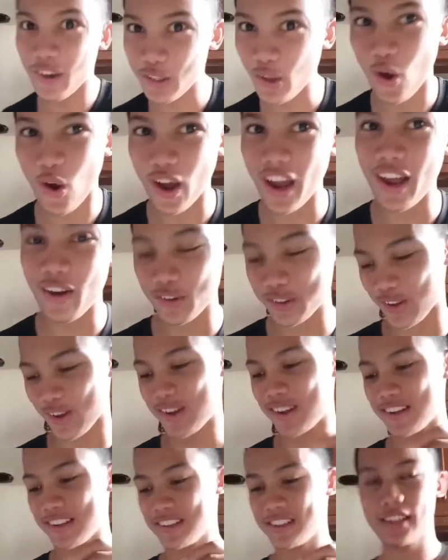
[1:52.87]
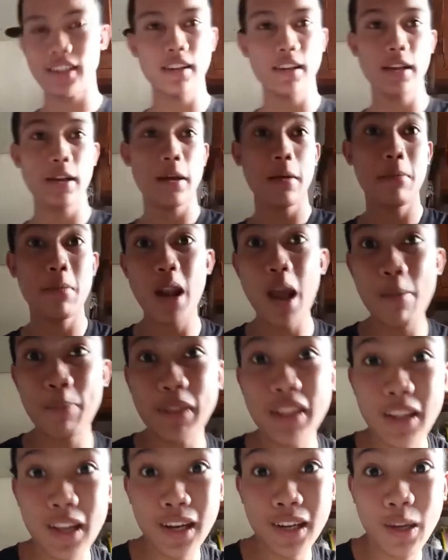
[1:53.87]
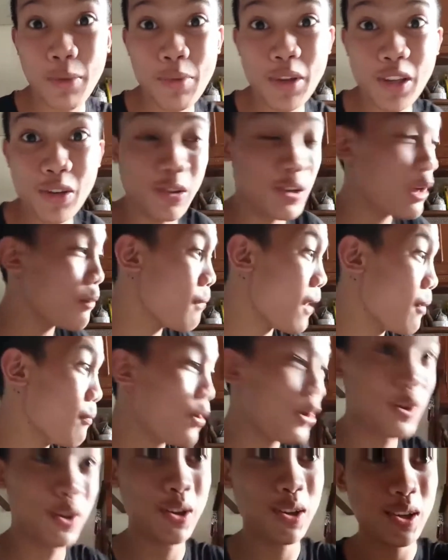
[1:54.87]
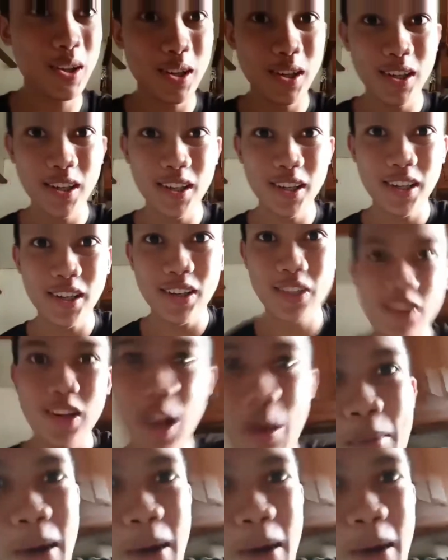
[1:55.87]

ko to, kaya ko to. Malapit lang naman yung lababo. Yung